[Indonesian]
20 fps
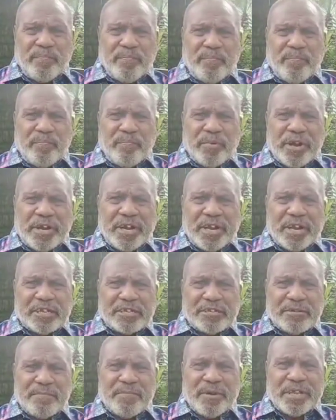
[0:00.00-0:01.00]
pada
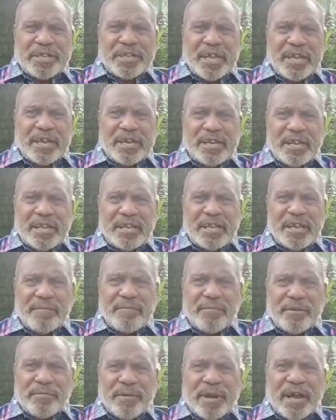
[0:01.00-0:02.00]
kesempatan
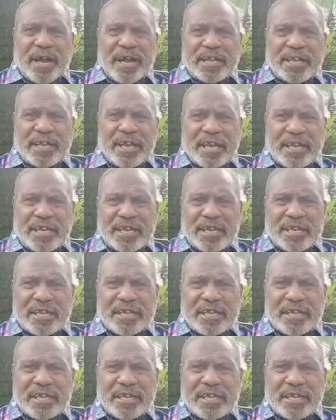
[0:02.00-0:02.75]
yang berbahagia ini.